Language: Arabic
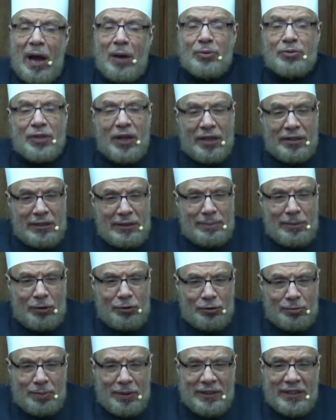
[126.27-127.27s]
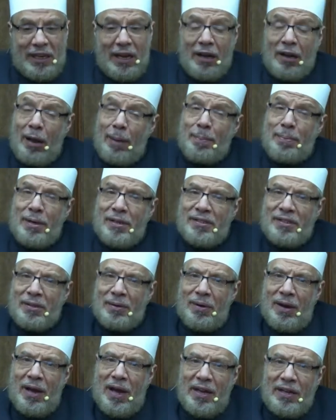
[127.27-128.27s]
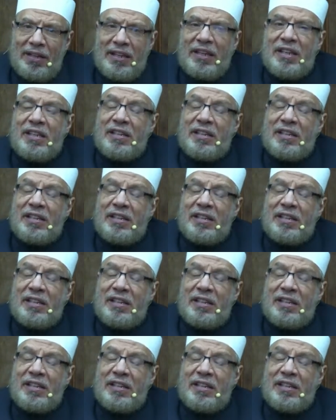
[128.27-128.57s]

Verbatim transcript: أو تقديم خطبتها قبل الزوال